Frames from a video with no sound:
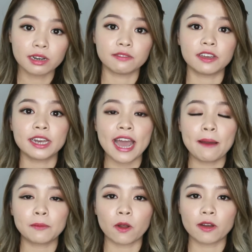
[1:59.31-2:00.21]
ở Việt
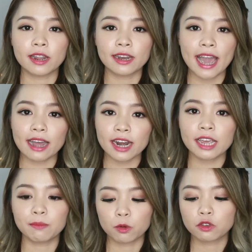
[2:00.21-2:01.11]
Nam nói đến hãng
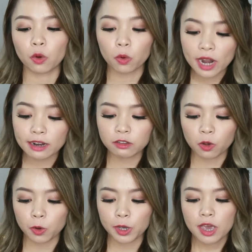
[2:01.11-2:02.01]
này một số lần
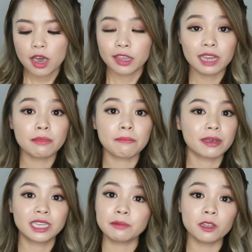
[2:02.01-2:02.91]
rồi nhưng mà
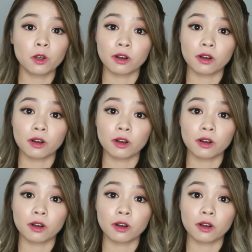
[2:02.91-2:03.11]
mình chưa bao giờ có